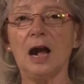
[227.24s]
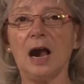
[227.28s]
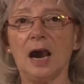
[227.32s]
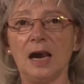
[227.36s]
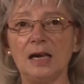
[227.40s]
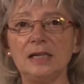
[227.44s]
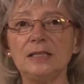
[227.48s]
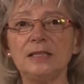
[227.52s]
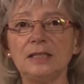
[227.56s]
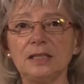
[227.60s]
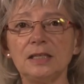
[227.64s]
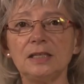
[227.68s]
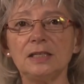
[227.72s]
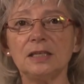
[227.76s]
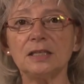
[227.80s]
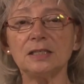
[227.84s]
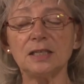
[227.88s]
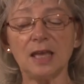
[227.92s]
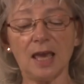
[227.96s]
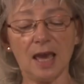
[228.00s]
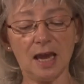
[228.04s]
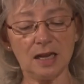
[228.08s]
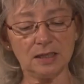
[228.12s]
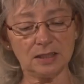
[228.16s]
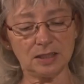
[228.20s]
Als ihr
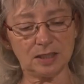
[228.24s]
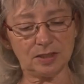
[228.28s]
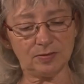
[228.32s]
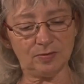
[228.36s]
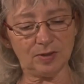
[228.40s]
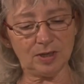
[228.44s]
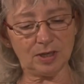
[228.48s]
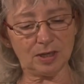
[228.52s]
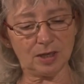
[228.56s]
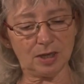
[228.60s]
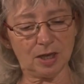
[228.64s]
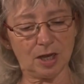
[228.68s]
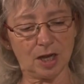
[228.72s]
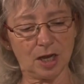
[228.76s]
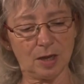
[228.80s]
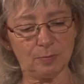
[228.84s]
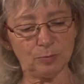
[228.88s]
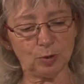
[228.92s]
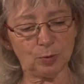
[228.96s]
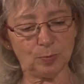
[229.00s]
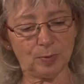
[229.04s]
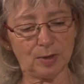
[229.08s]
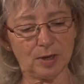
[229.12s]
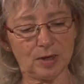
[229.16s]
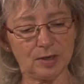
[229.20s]
das Herz wiederkam,
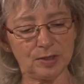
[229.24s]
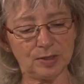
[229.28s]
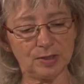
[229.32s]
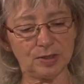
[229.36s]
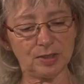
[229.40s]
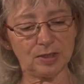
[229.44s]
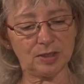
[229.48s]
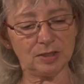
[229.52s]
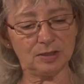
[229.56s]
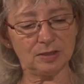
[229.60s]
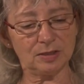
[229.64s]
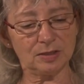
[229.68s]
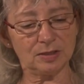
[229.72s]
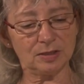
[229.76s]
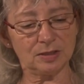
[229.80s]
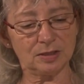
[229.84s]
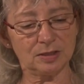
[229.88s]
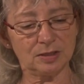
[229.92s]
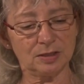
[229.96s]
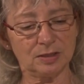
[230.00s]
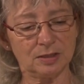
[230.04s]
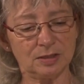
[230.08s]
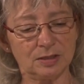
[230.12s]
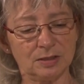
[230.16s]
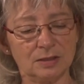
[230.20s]
sprach sie
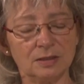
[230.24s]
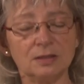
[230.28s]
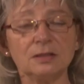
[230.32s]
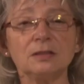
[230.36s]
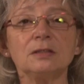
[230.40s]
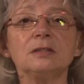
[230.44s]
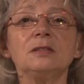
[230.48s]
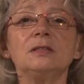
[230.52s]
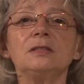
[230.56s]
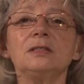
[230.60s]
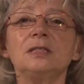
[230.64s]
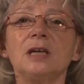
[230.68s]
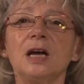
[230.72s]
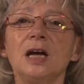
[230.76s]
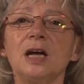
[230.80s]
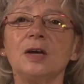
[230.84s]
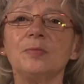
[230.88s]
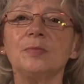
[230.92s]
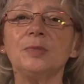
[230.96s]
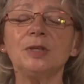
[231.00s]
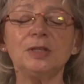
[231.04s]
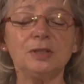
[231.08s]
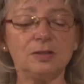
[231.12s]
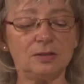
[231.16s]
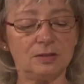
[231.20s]

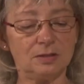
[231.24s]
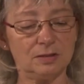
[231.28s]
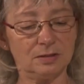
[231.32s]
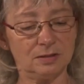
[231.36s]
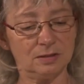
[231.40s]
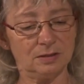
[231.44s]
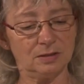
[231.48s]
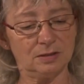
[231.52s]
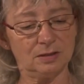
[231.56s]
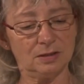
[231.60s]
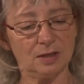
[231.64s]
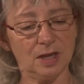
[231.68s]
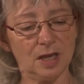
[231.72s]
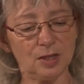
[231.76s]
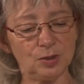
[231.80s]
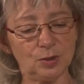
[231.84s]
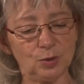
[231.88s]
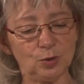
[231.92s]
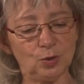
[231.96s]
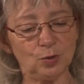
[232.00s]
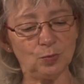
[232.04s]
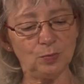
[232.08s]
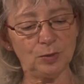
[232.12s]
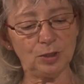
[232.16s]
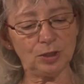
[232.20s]
Damit
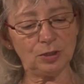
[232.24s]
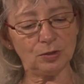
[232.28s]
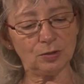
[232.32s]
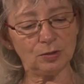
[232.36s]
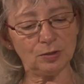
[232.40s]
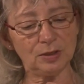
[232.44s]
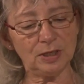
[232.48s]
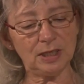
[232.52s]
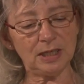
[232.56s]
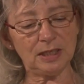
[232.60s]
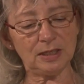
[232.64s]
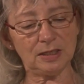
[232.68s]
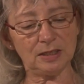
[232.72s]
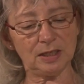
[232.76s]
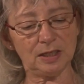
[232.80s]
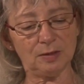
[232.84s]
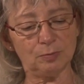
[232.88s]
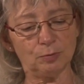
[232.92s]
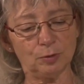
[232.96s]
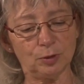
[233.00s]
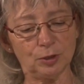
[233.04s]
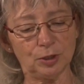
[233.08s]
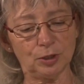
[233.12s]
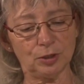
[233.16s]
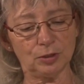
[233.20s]
hast du mich noch nicht
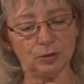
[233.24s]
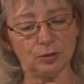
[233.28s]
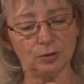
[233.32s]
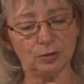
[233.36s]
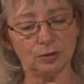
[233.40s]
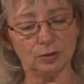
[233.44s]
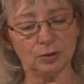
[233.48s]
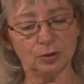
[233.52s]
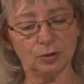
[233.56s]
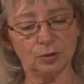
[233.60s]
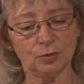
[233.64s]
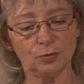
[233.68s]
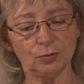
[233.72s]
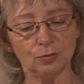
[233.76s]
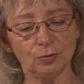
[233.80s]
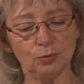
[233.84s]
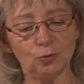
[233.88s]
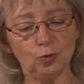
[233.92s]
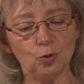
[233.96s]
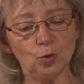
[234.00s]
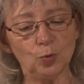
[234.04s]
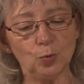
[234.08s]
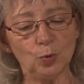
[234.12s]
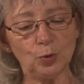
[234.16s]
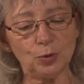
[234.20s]
gewonnen.
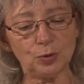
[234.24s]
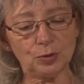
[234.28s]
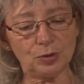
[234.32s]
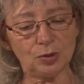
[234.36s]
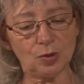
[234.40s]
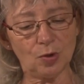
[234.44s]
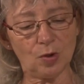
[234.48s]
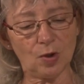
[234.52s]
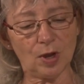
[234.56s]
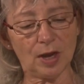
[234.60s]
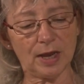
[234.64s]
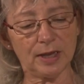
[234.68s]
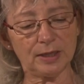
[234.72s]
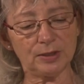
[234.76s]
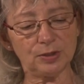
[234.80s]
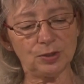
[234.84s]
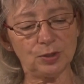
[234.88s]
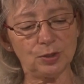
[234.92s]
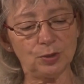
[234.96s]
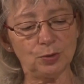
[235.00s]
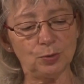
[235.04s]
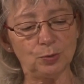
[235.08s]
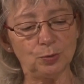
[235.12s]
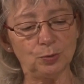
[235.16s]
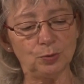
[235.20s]
Du mußt noch
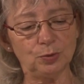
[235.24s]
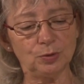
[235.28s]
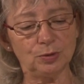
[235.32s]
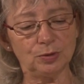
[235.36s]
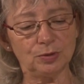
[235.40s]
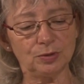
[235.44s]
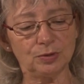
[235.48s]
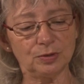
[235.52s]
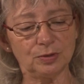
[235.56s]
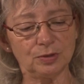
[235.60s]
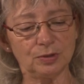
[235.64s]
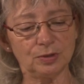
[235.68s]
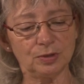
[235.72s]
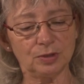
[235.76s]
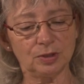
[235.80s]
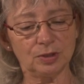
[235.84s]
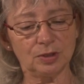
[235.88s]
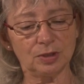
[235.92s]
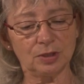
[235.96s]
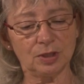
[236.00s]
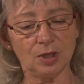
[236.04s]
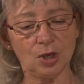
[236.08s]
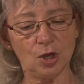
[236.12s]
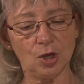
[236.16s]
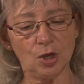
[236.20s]
eins tun.
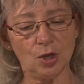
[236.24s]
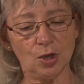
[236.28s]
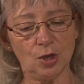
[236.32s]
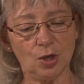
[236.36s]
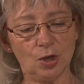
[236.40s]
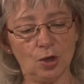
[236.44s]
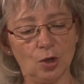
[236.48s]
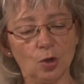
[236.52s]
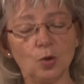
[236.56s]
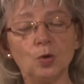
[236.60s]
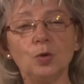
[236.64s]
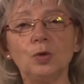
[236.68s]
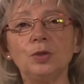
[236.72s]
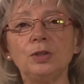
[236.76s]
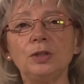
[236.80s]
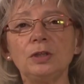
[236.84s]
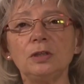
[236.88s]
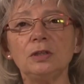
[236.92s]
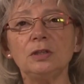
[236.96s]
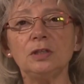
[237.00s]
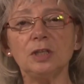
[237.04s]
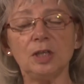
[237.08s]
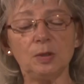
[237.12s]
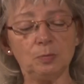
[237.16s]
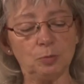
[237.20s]

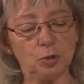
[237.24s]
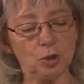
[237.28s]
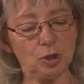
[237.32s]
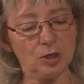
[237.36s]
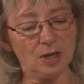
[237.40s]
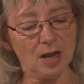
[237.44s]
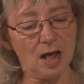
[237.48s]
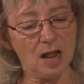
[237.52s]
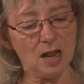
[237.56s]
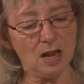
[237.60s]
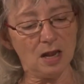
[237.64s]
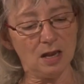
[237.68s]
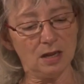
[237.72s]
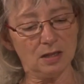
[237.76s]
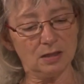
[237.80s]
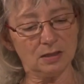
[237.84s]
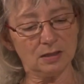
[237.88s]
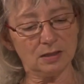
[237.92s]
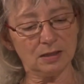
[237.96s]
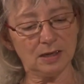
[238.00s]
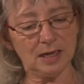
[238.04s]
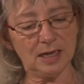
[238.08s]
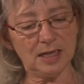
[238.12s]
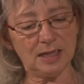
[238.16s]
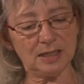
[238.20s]
Unten im Stall
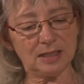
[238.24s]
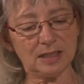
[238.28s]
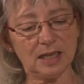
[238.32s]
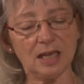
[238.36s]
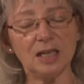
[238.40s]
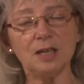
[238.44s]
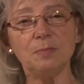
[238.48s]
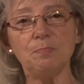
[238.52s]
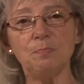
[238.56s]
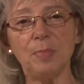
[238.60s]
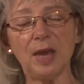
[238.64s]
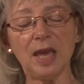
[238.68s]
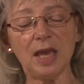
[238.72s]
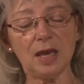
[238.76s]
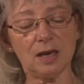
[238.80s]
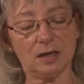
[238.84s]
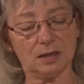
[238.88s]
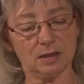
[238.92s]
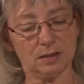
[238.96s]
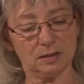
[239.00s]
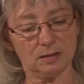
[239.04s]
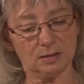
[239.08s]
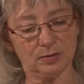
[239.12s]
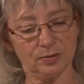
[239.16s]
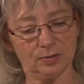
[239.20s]
liegt ein
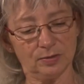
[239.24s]
Bär.